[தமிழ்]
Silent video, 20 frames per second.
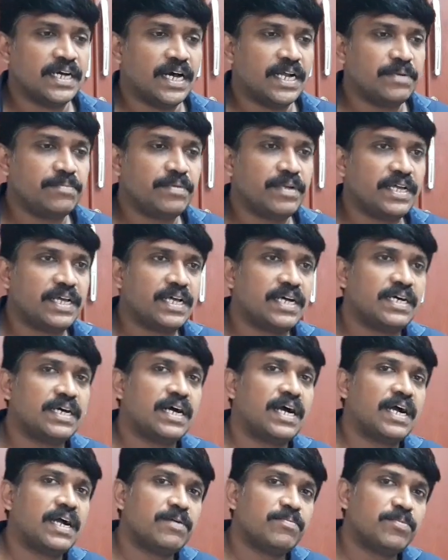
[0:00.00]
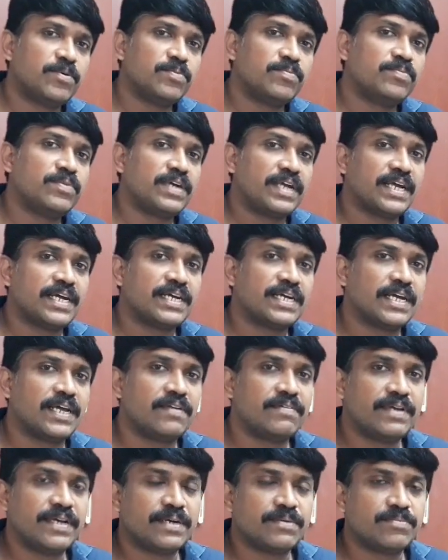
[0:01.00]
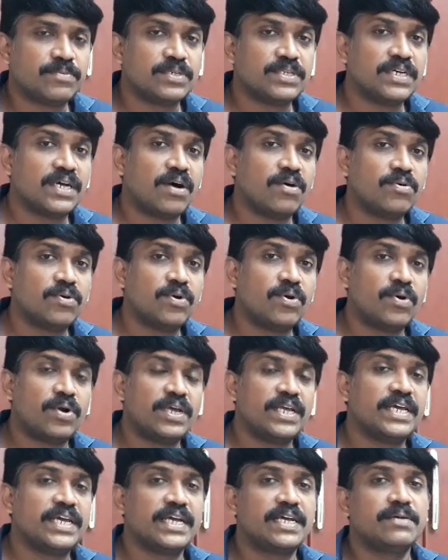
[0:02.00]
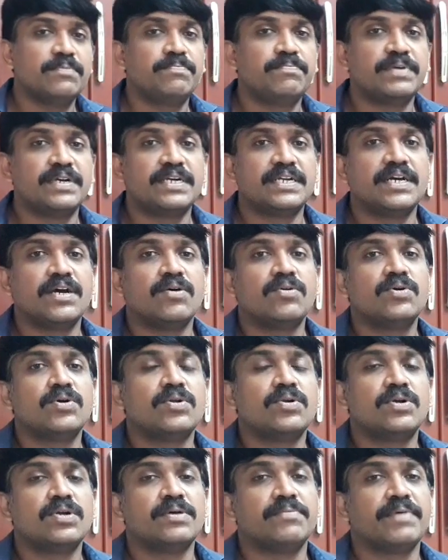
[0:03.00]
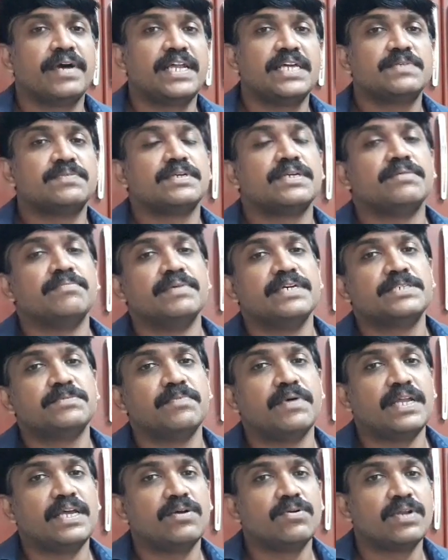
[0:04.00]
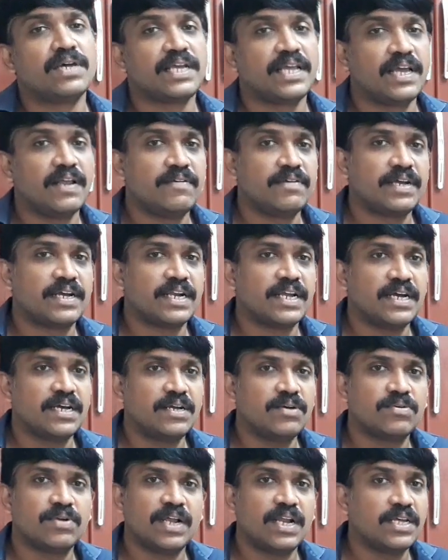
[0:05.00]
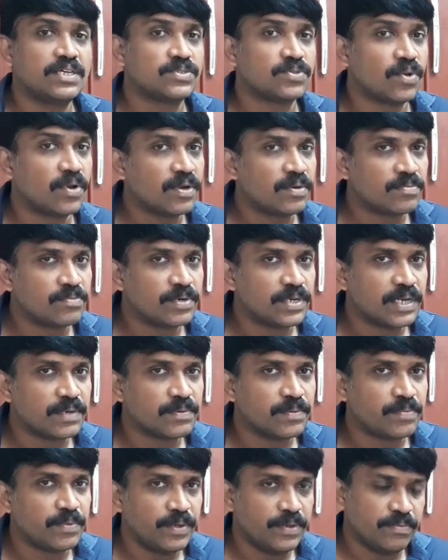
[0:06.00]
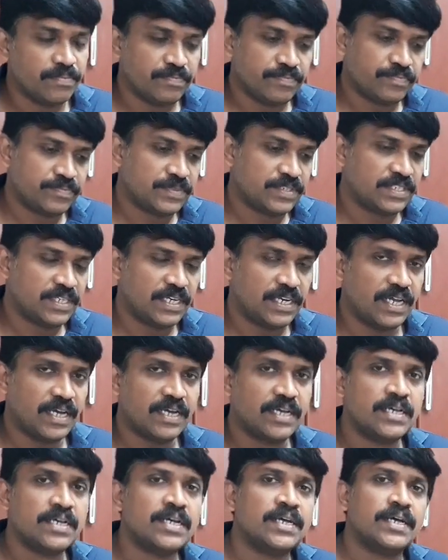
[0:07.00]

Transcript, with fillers: அனுப்புனீங்க அங்கே போகும் கே கேள்வி கேட்கும்போது அவங்களுடைய எக்யூப்மெண்ட்டு அவங்களுடைய மேனேஜ்மெண்ட் பேஸ் பண்ணி உங்களை கேள்வி கேட்டாங்கன்னா அவங்களால சொல்ல முடியாமல் போயிடும் சரிங்களா